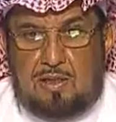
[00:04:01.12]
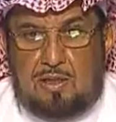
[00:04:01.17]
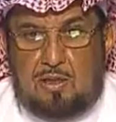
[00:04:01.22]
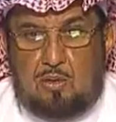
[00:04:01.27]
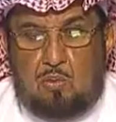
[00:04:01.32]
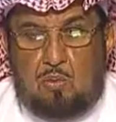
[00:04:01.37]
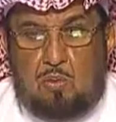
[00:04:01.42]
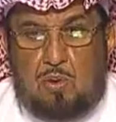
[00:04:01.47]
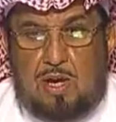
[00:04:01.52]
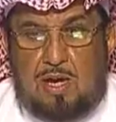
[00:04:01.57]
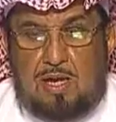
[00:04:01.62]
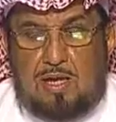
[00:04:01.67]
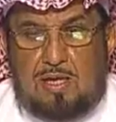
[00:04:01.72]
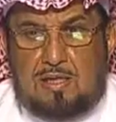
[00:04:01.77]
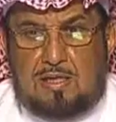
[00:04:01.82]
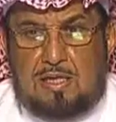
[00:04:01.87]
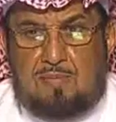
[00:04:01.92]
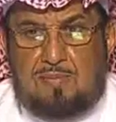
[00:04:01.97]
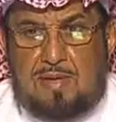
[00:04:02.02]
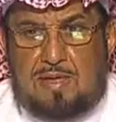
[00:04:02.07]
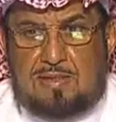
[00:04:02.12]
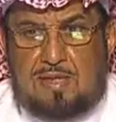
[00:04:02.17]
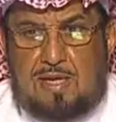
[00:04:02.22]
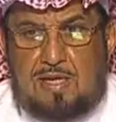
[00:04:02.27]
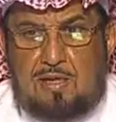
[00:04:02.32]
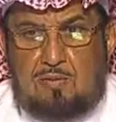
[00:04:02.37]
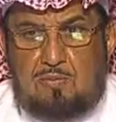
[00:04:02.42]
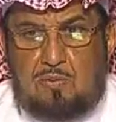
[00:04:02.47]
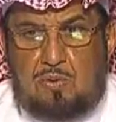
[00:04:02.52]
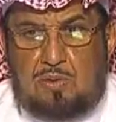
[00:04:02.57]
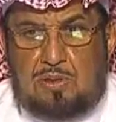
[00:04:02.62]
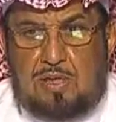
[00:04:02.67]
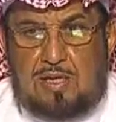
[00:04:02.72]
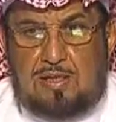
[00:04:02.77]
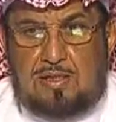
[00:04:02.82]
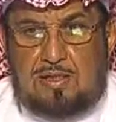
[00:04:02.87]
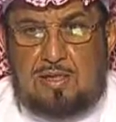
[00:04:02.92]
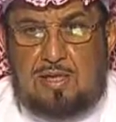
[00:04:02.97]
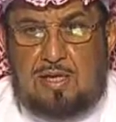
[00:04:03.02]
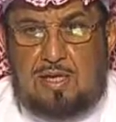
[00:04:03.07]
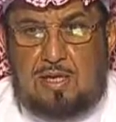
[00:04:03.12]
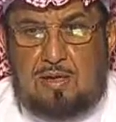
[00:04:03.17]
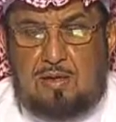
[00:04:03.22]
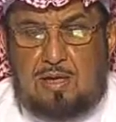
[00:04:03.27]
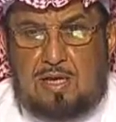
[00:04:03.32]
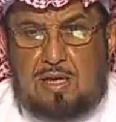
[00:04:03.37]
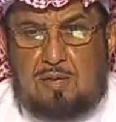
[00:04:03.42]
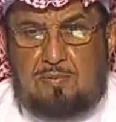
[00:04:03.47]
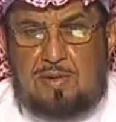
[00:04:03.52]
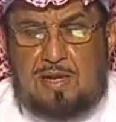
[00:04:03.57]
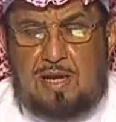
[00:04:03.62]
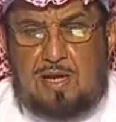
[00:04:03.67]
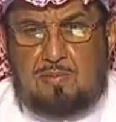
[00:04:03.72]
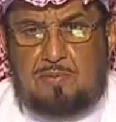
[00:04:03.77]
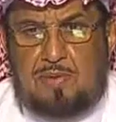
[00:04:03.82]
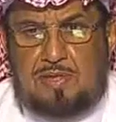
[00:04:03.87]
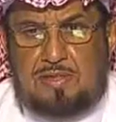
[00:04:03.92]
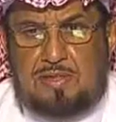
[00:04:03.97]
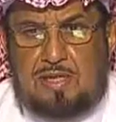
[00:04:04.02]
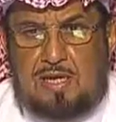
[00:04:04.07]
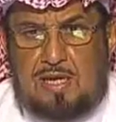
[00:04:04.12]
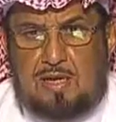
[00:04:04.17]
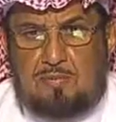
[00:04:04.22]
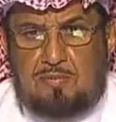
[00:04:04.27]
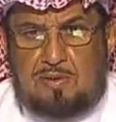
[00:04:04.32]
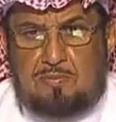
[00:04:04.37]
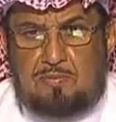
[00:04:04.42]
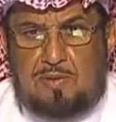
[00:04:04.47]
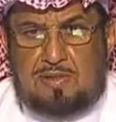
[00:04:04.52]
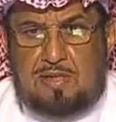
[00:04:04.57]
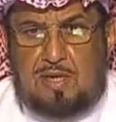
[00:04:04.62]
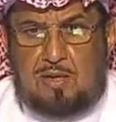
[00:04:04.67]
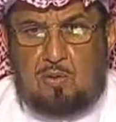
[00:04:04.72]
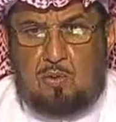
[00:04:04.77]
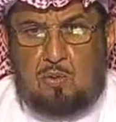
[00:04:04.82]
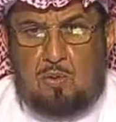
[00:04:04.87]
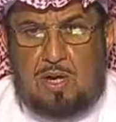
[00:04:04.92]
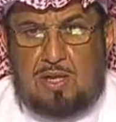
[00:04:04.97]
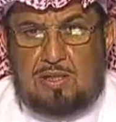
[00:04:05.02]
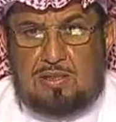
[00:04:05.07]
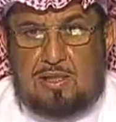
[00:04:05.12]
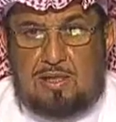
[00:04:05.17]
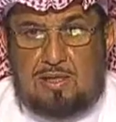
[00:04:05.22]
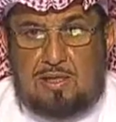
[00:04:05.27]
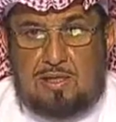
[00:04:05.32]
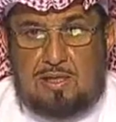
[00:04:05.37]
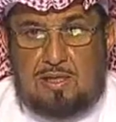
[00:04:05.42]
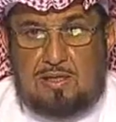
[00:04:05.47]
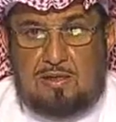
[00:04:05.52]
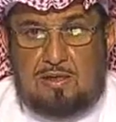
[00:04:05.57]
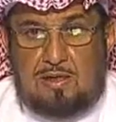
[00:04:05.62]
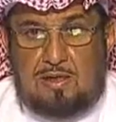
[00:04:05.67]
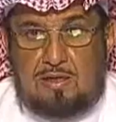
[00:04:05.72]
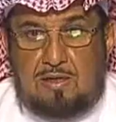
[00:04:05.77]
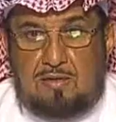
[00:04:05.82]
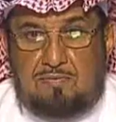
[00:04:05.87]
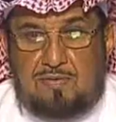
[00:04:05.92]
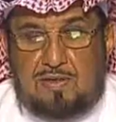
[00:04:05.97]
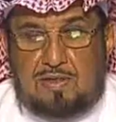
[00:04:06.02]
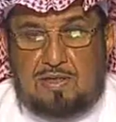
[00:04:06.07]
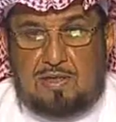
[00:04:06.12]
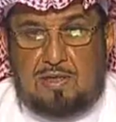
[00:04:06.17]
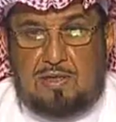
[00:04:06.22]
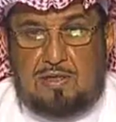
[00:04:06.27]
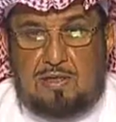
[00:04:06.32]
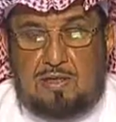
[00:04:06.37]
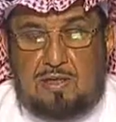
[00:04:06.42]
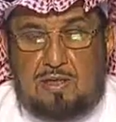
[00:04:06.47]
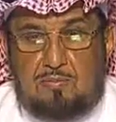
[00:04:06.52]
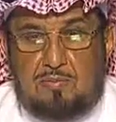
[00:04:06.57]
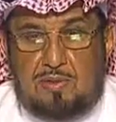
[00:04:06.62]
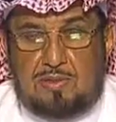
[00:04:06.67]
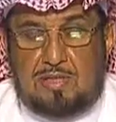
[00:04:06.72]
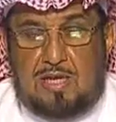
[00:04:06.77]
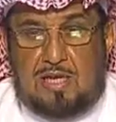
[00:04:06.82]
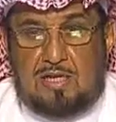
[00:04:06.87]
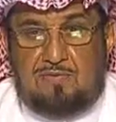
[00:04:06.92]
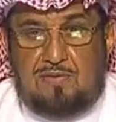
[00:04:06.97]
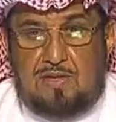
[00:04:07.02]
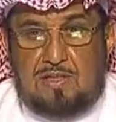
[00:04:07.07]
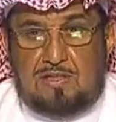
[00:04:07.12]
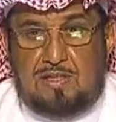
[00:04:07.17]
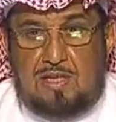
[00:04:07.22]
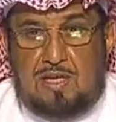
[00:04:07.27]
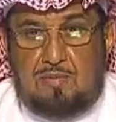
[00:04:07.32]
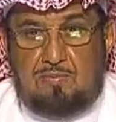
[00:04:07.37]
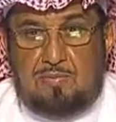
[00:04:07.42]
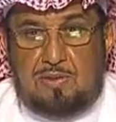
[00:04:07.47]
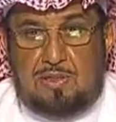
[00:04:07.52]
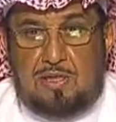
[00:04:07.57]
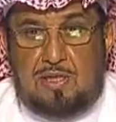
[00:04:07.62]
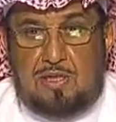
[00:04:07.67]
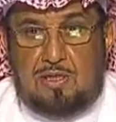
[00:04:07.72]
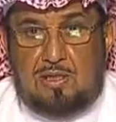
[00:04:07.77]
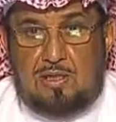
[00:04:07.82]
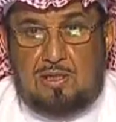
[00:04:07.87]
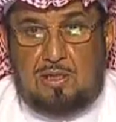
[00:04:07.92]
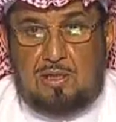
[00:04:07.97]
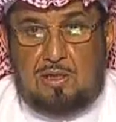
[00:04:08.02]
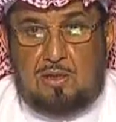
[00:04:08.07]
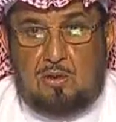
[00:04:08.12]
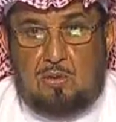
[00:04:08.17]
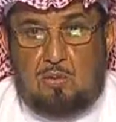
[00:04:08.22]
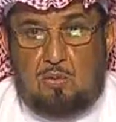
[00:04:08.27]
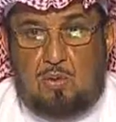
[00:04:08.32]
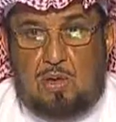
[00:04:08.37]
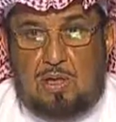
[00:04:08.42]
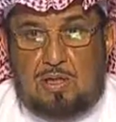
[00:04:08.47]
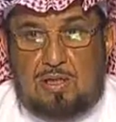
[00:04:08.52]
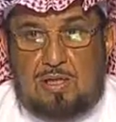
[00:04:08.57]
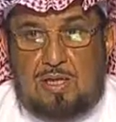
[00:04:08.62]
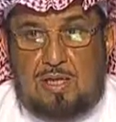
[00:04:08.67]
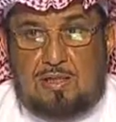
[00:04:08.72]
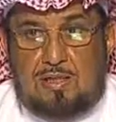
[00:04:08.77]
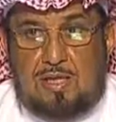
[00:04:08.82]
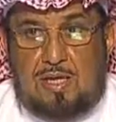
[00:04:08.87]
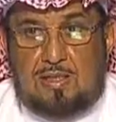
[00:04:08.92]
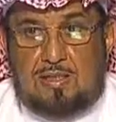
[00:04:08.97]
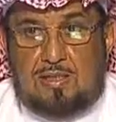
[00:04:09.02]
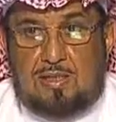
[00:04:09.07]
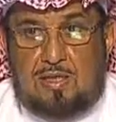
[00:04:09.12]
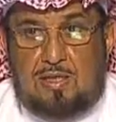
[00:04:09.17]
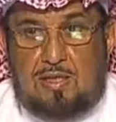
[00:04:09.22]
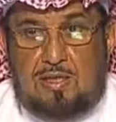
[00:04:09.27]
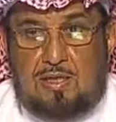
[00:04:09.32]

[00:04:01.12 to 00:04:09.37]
وكما تعلمون أن قبل أربعين عاما بدأ رواد الفكر المصارف الإسلامية وقيادات